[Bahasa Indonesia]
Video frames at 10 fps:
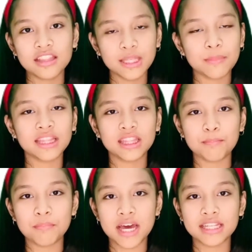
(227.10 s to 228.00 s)

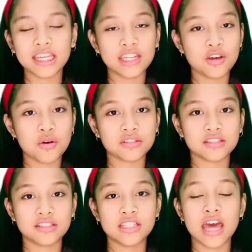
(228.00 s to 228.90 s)
Teman-teman
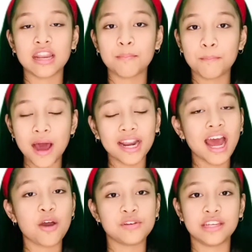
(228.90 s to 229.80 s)
Kidos dan para
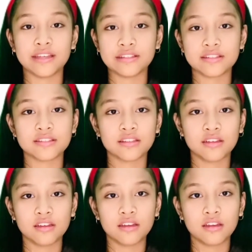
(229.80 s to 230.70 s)
audiens,
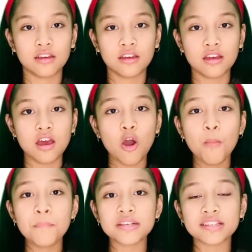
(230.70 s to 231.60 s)

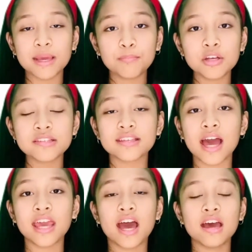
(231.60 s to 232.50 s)
meskipun
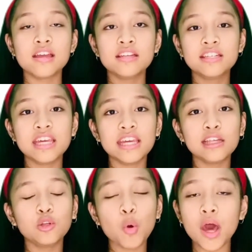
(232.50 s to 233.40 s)
saya di
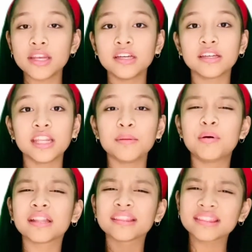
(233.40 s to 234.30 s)
luar negeri
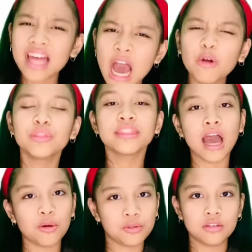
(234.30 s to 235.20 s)

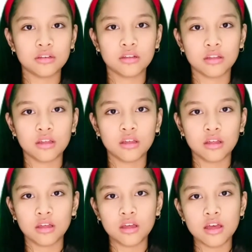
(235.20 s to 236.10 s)
bertahun-tahun,
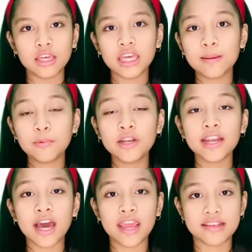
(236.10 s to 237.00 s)
ibu dan
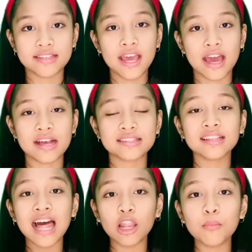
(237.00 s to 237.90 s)
ayah saya
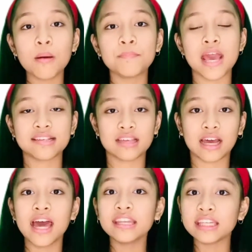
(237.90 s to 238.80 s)
selalu
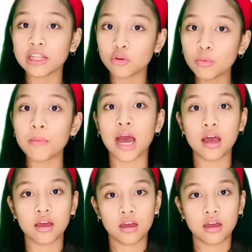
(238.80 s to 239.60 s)
membiasakan di rumah